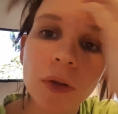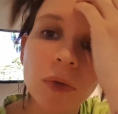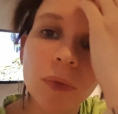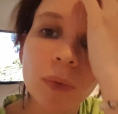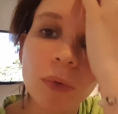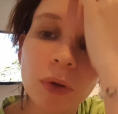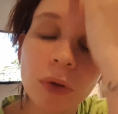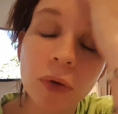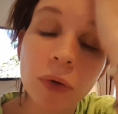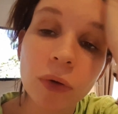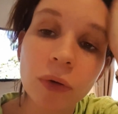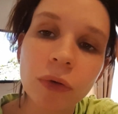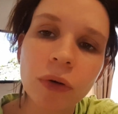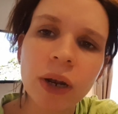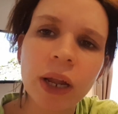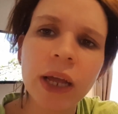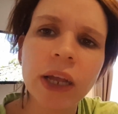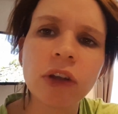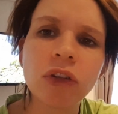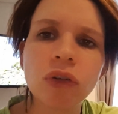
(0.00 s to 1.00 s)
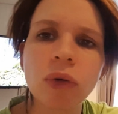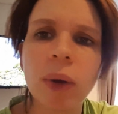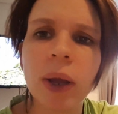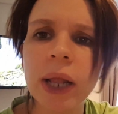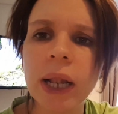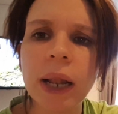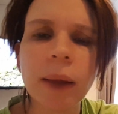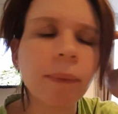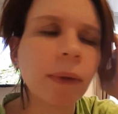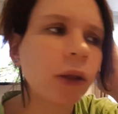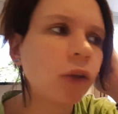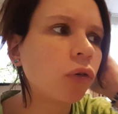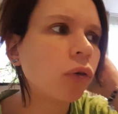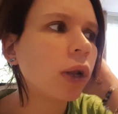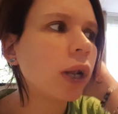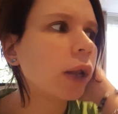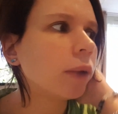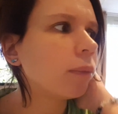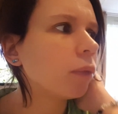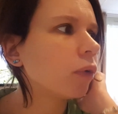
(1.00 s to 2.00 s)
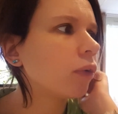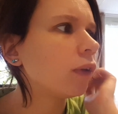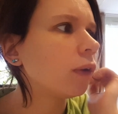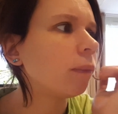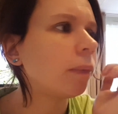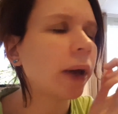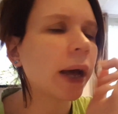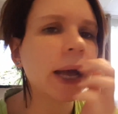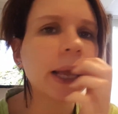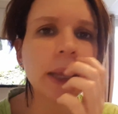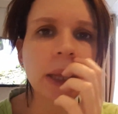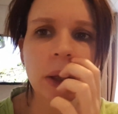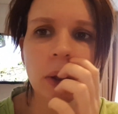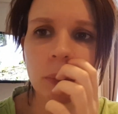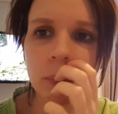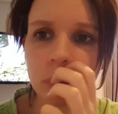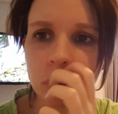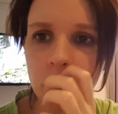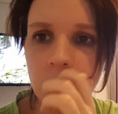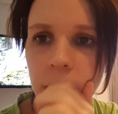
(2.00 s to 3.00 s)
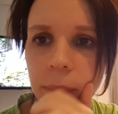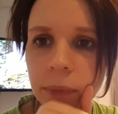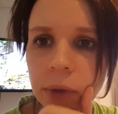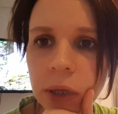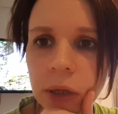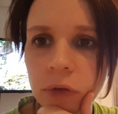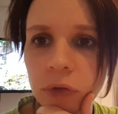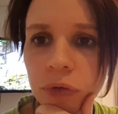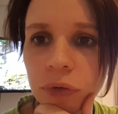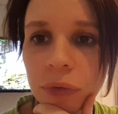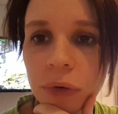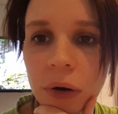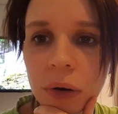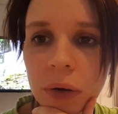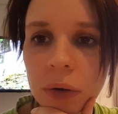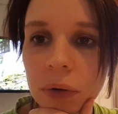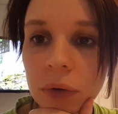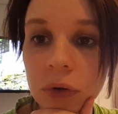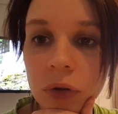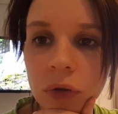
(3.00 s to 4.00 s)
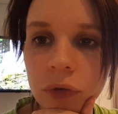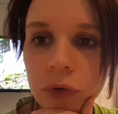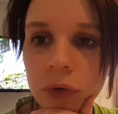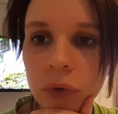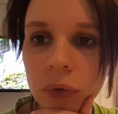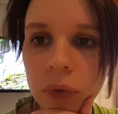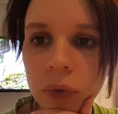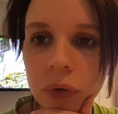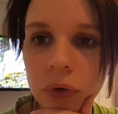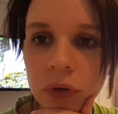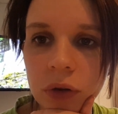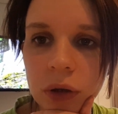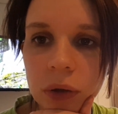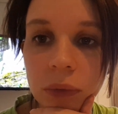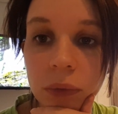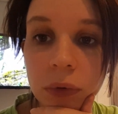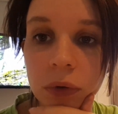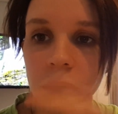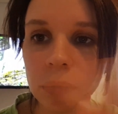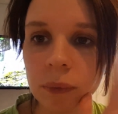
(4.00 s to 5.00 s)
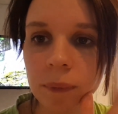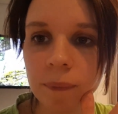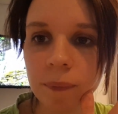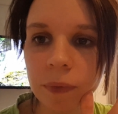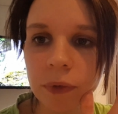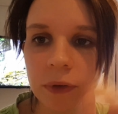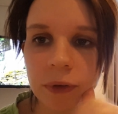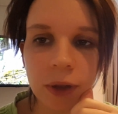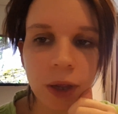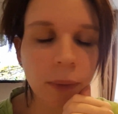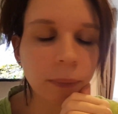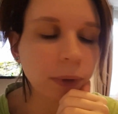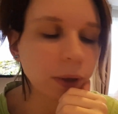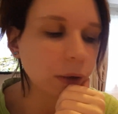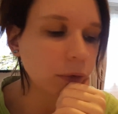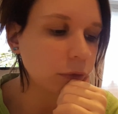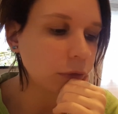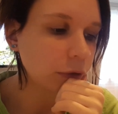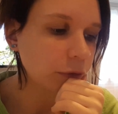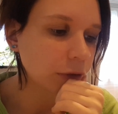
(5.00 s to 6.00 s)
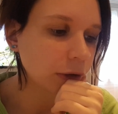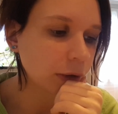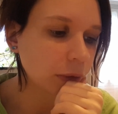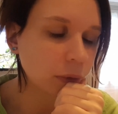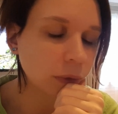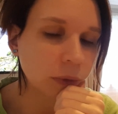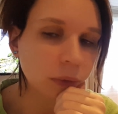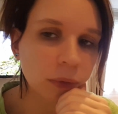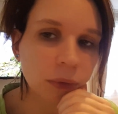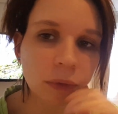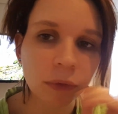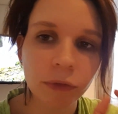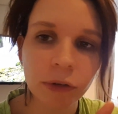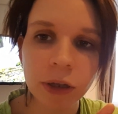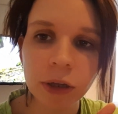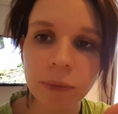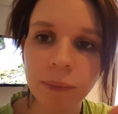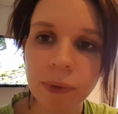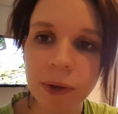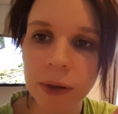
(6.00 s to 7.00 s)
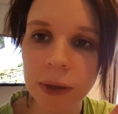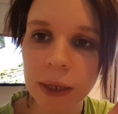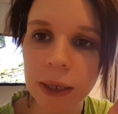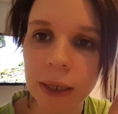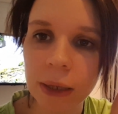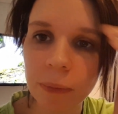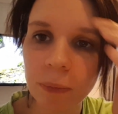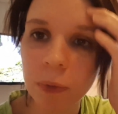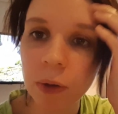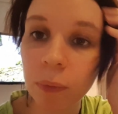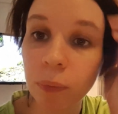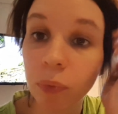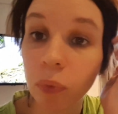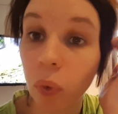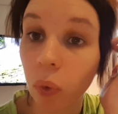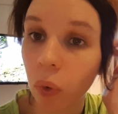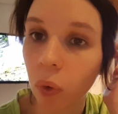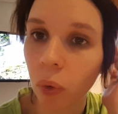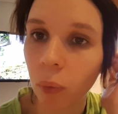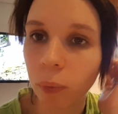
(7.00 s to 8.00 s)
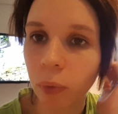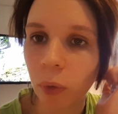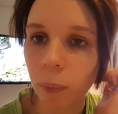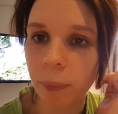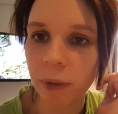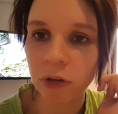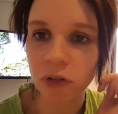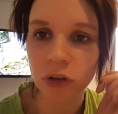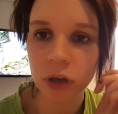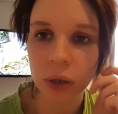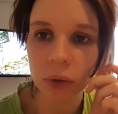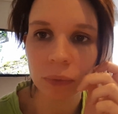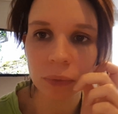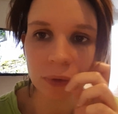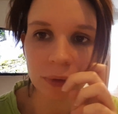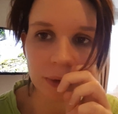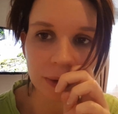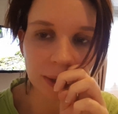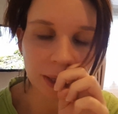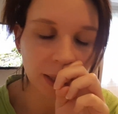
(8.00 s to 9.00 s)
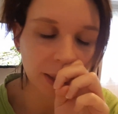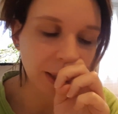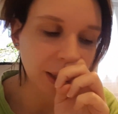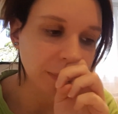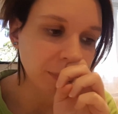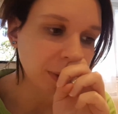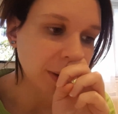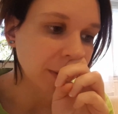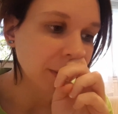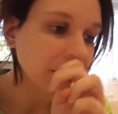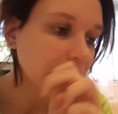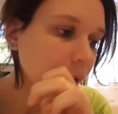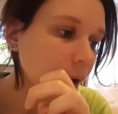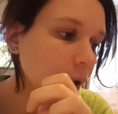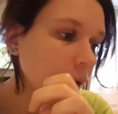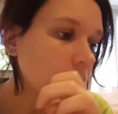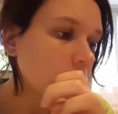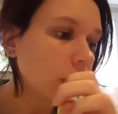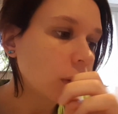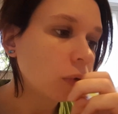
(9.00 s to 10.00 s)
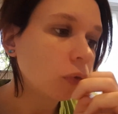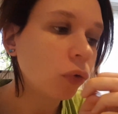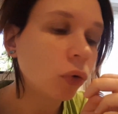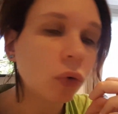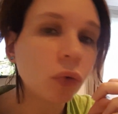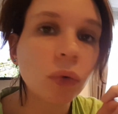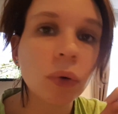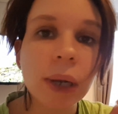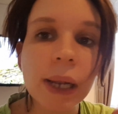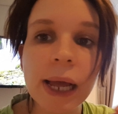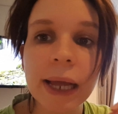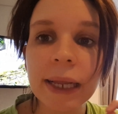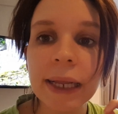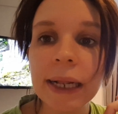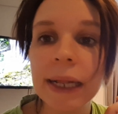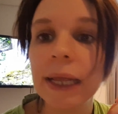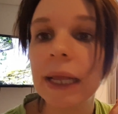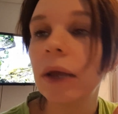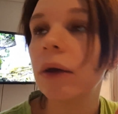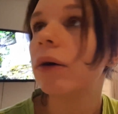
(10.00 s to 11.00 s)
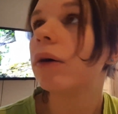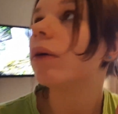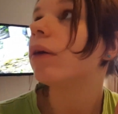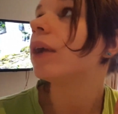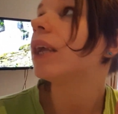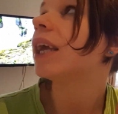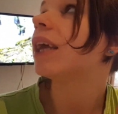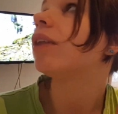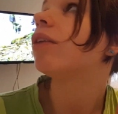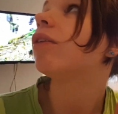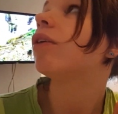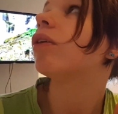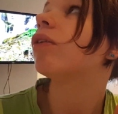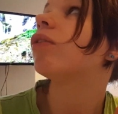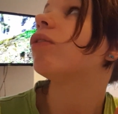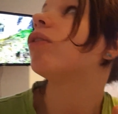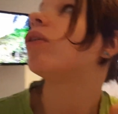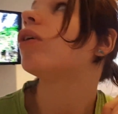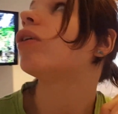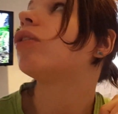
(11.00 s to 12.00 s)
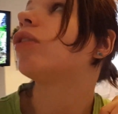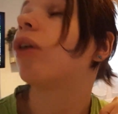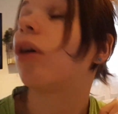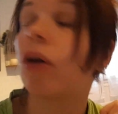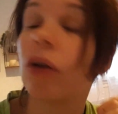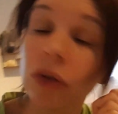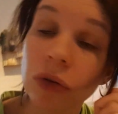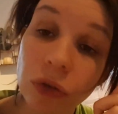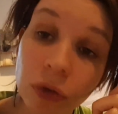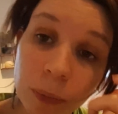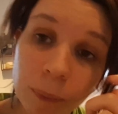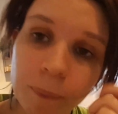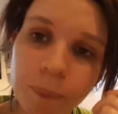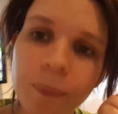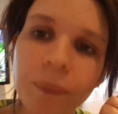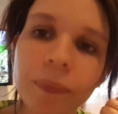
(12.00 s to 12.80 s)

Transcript: Donc euh, voilà, et je crois que là Mathieu il a demandé pareil euh, pour un mini four 9 euh, euros aussi. Donc c'est très bien, on va, faire, on va être bien équipé pour, pour pas cher, donc c'est très très bien. Du coup là il est 14h30.